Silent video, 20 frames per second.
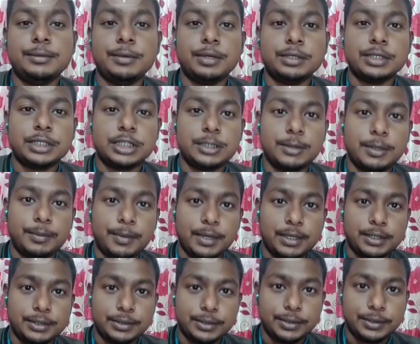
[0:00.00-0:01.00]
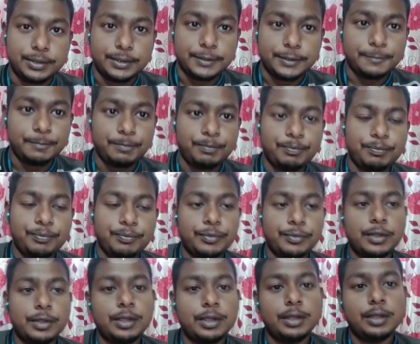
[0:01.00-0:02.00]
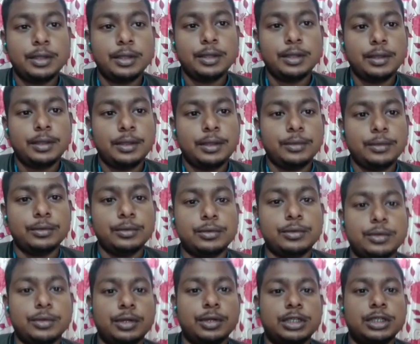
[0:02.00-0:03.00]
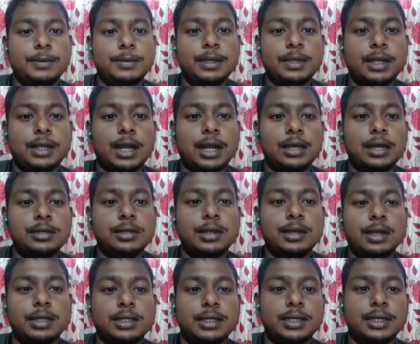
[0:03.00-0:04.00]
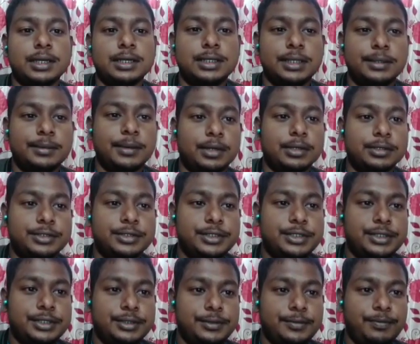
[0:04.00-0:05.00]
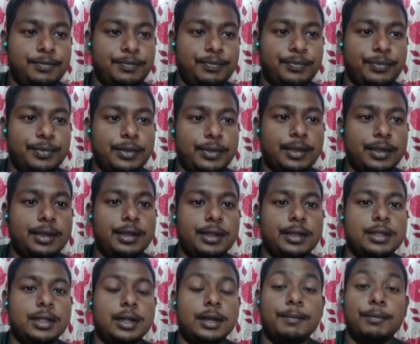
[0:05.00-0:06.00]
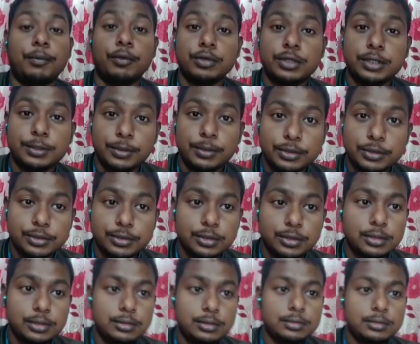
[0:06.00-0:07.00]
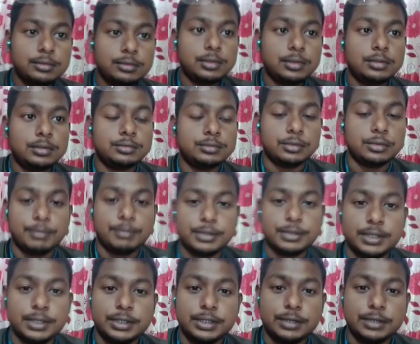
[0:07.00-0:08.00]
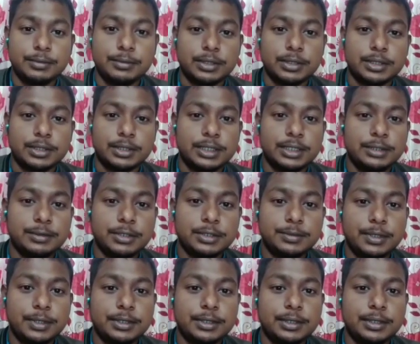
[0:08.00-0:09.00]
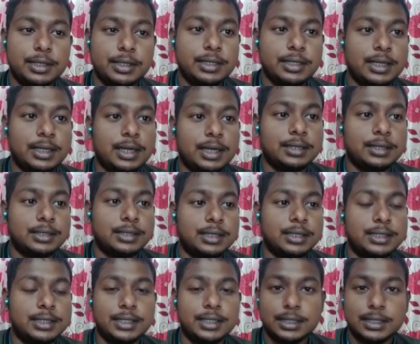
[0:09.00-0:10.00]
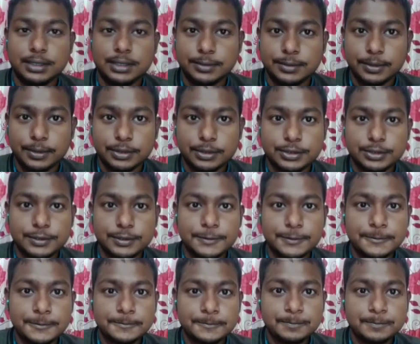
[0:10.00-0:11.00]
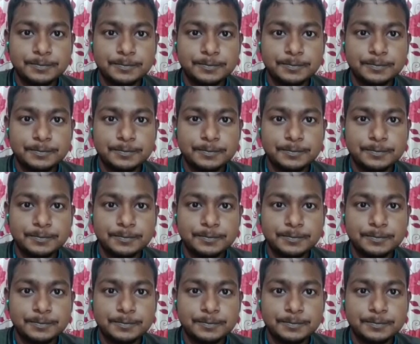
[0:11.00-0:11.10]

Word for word: কি দিবস হিসেবে পালিত হয় উত্তর হয়ে যাবে গ্রাহক অধিকার দিবস তাহলে প্রতি বছর চব্বিশে ডিসেম্বর কি দিবস পালিত হয় গ্রাহক অধিকার দিবস